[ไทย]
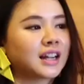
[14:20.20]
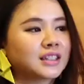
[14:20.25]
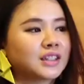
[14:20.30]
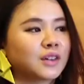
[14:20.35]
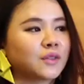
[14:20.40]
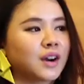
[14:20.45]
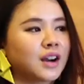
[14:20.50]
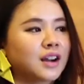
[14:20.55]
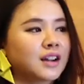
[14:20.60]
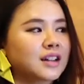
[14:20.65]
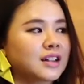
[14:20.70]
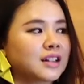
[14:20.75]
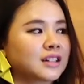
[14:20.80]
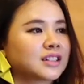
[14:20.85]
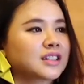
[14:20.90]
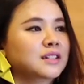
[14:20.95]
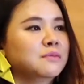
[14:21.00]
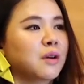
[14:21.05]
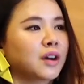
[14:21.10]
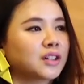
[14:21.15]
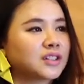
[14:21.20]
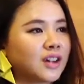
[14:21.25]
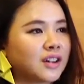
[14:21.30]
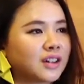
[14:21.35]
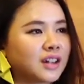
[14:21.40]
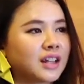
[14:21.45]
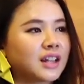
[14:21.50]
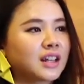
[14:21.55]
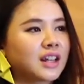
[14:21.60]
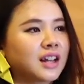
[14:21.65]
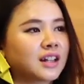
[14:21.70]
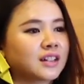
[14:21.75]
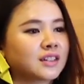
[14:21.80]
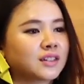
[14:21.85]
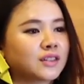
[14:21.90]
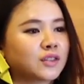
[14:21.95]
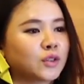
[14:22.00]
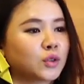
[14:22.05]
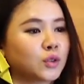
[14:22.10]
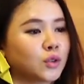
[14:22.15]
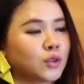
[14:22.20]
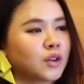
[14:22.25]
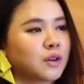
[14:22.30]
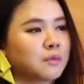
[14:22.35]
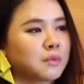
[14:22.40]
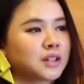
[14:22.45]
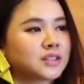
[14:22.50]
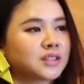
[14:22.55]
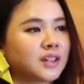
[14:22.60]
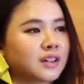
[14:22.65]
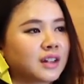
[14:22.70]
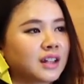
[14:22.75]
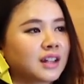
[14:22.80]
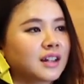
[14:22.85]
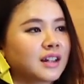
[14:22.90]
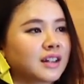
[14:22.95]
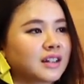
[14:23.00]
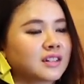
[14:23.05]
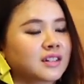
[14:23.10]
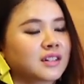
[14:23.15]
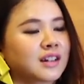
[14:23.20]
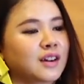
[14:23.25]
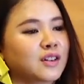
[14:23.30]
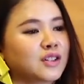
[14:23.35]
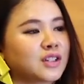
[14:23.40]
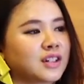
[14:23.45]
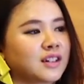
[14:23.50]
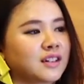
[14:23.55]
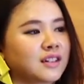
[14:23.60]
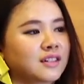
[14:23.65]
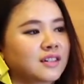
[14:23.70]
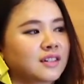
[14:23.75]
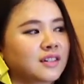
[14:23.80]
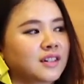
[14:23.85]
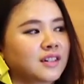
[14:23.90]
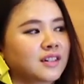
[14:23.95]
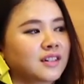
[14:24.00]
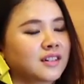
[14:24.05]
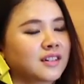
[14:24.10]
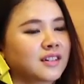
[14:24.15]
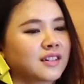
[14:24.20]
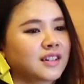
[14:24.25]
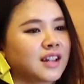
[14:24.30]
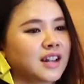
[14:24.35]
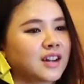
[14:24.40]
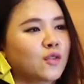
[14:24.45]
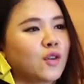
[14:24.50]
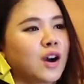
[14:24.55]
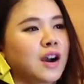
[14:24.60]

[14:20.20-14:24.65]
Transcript: คะแต่ว่าคือมอสซอรี่เนี่ยตัวตนของมอสซอรี่เลยคือเราจะเน้น